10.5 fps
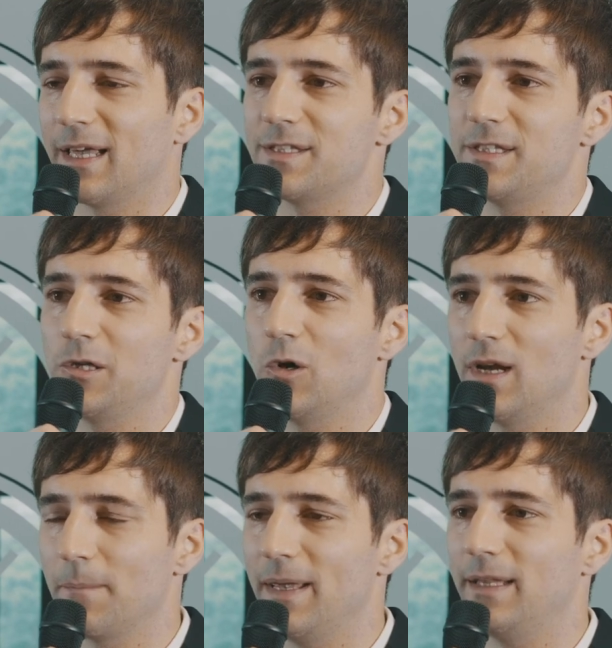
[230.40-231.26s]
che
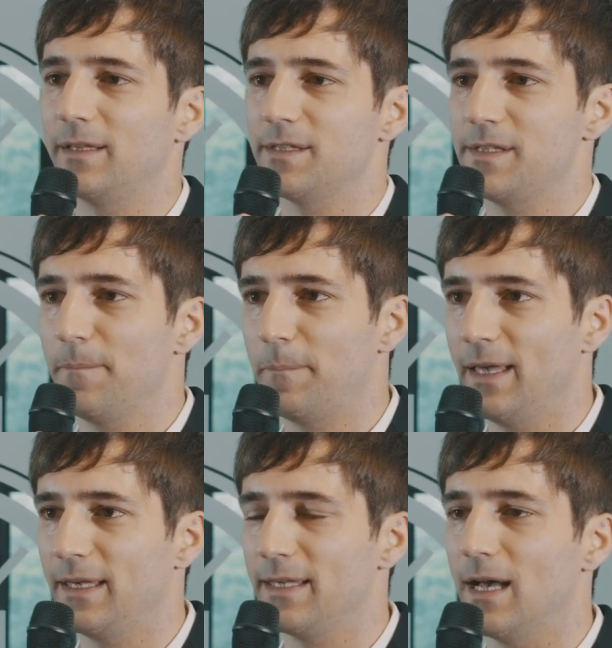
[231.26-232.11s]
singolarmente si
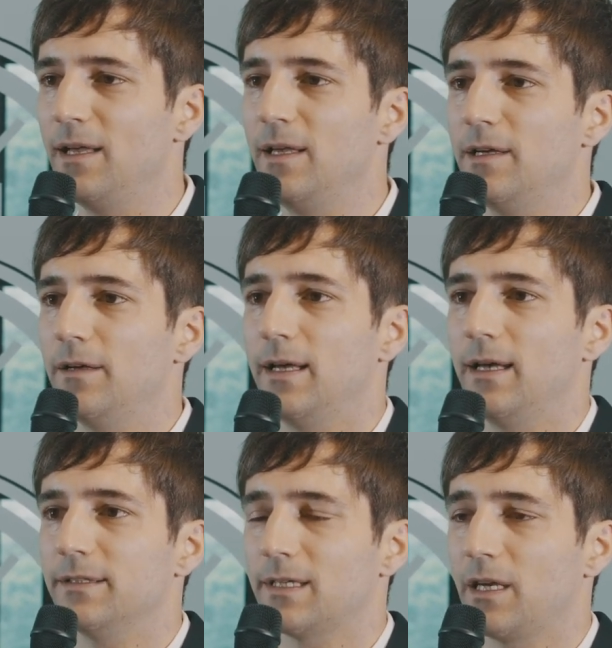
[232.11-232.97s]
impegna
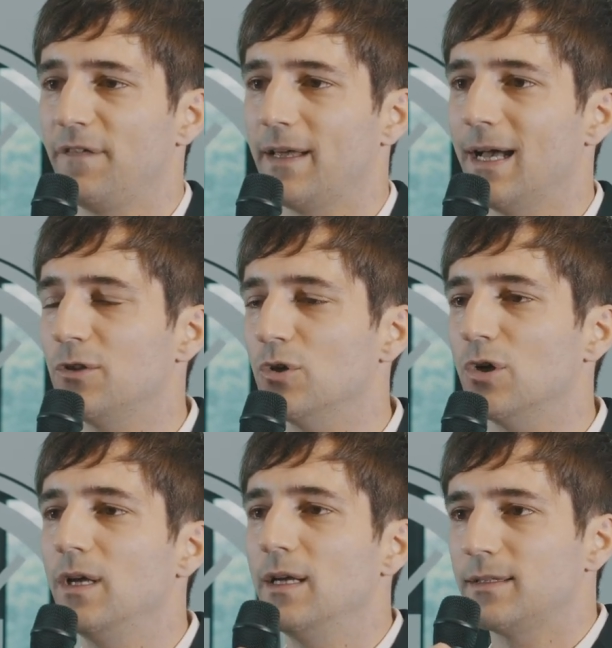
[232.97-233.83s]
eh,
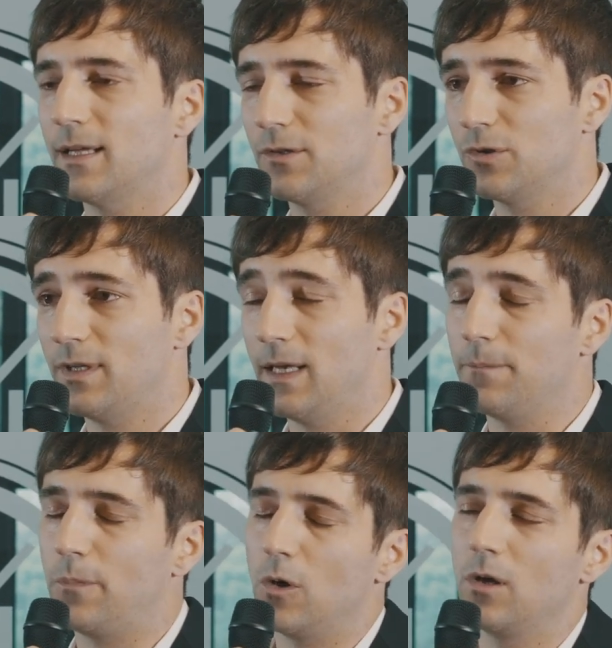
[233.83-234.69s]
sacrificando tanto
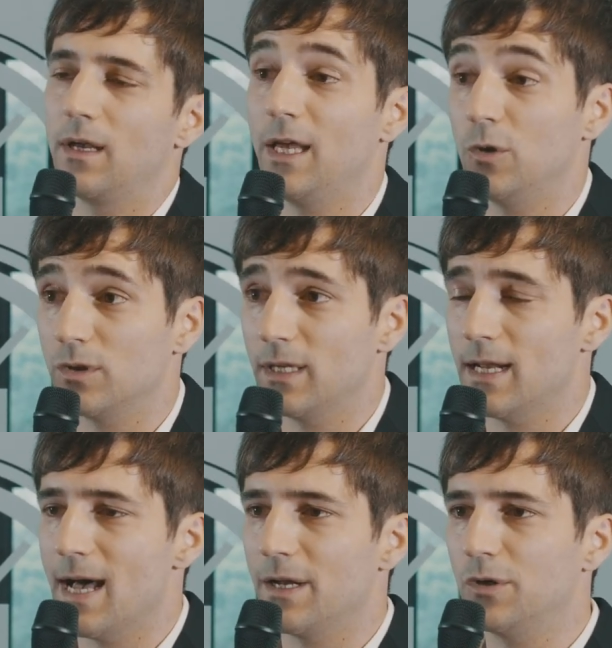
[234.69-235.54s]
tempo e non
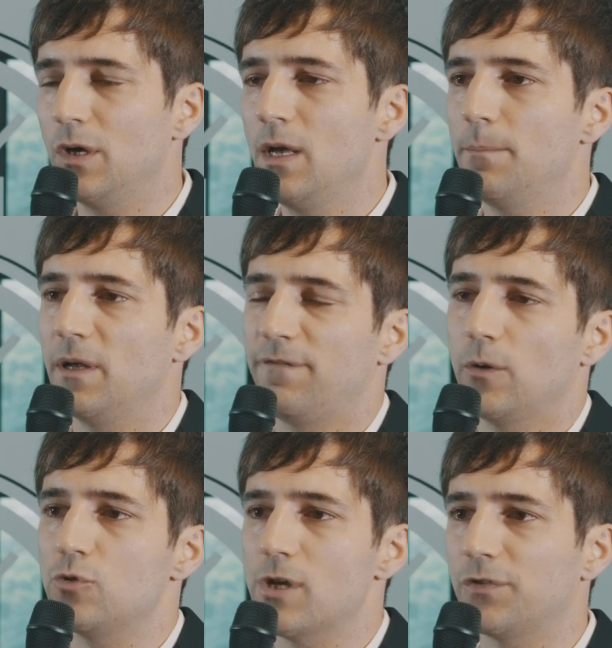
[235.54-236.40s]
denaro per
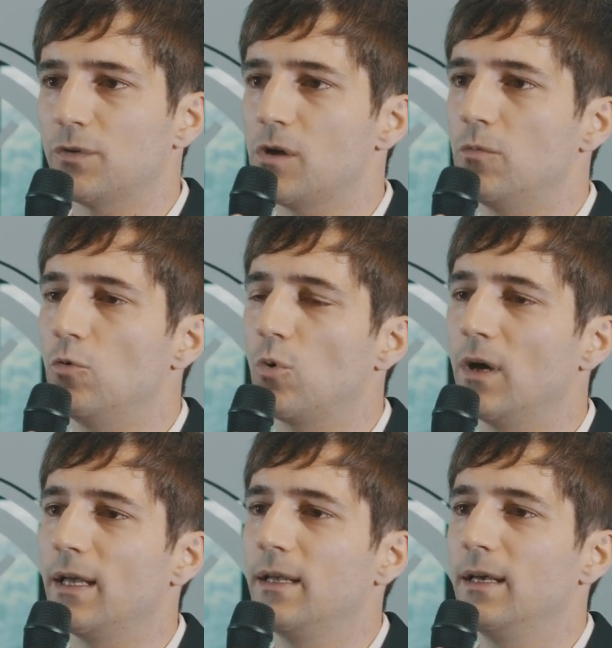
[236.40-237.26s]
fare un gesto che
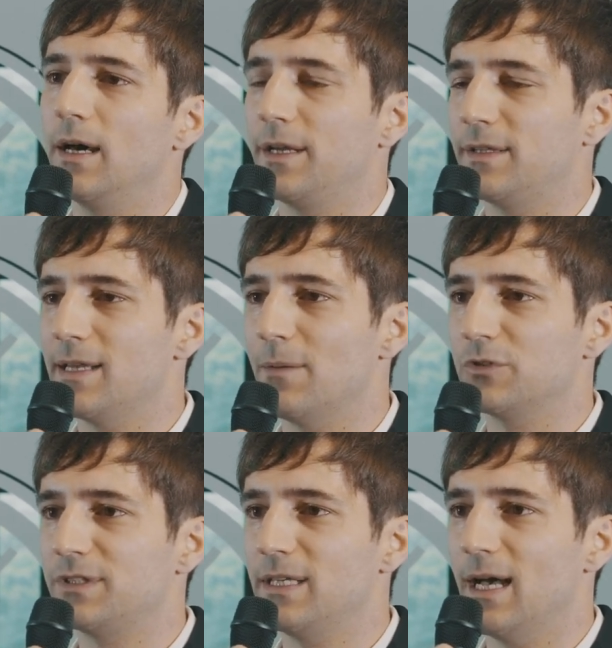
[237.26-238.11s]
comunque
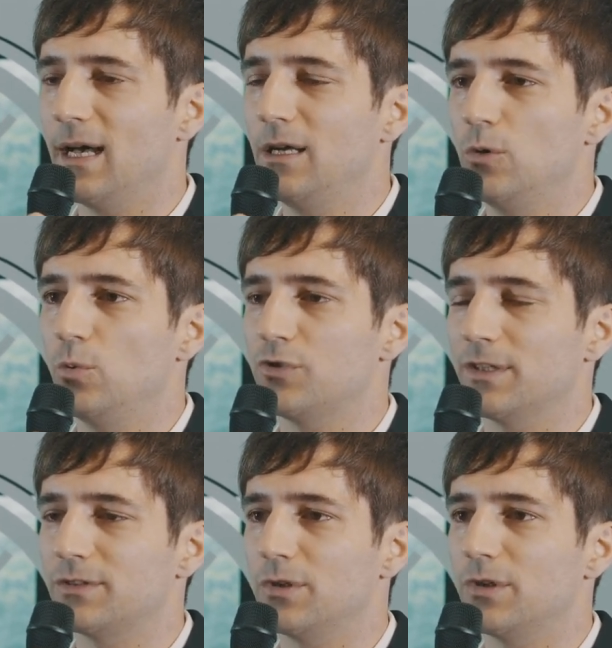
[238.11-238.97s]
riteniamo sia un
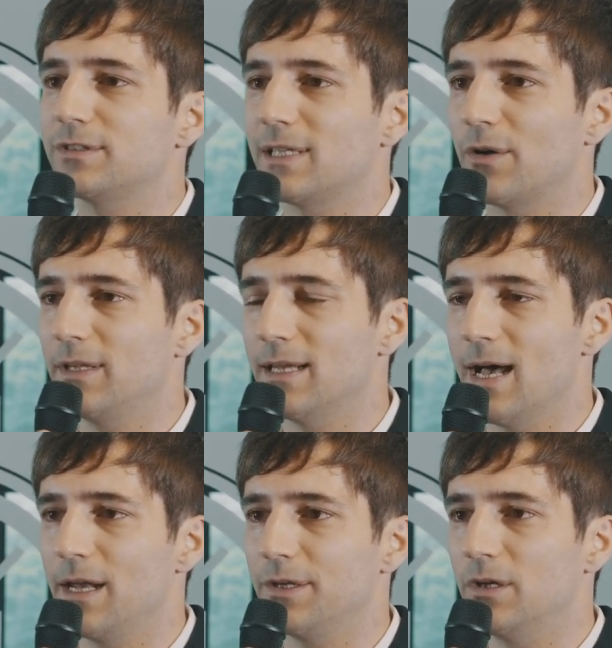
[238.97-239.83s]
gesto
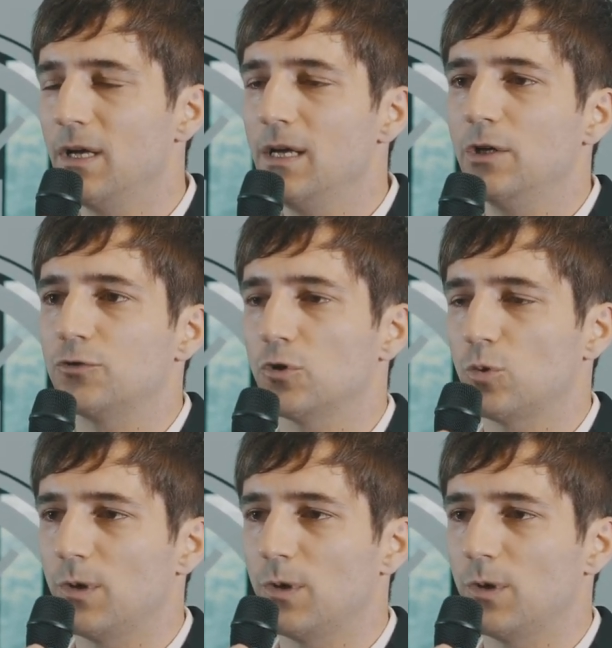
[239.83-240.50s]
straordinario. Sotto